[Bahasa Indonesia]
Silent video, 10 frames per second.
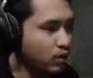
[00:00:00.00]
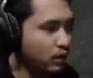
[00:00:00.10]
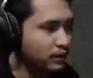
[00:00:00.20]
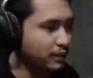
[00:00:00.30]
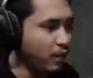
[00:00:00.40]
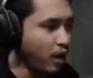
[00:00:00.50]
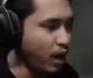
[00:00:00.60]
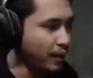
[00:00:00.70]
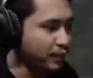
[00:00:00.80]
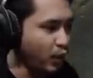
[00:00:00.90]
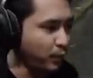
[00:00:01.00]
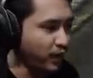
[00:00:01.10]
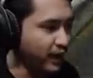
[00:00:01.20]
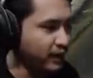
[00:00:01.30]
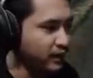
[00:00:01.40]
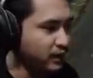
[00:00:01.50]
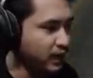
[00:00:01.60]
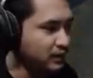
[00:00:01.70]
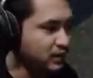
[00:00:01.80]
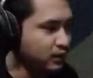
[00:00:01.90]
come on, pro player,
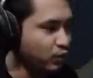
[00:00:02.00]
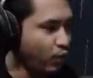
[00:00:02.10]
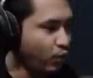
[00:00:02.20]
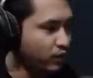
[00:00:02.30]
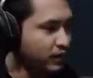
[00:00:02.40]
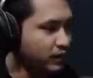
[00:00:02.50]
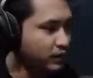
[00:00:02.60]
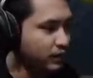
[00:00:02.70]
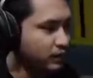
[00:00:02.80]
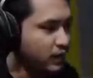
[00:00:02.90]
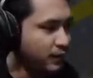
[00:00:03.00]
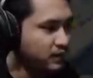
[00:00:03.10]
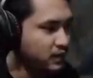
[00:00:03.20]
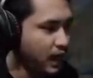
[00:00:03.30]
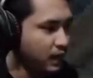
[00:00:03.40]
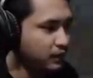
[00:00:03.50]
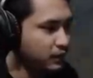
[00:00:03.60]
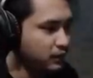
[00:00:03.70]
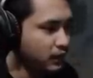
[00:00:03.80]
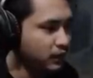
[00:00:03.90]
gods and glory. Apa yang terjadi?
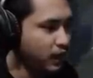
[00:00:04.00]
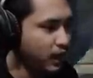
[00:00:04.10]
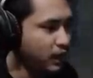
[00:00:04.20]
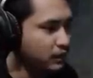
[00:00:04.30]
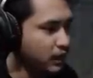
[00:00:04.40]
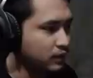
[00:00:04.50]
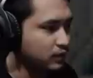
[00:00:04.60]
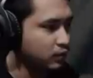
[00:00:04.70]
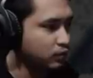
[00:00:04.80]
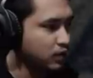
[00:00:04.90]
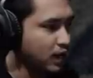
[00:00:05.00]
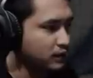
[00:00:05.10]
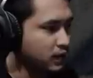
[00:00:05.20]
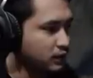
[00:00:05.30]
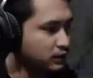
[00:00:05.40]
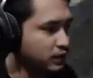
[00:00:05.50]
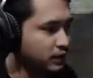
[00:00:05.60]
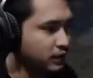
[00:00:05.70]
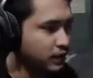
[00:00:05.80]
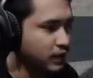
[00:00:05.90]
Kita lihat, akan terus saja ke
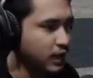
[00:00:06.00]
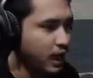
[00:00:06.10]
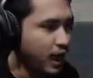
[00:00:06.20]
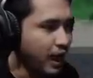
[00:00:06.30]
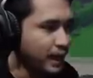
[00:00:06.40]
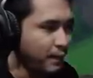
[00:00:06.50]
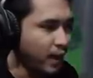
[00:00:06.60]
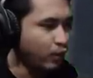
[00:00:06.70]
sini. Ada palu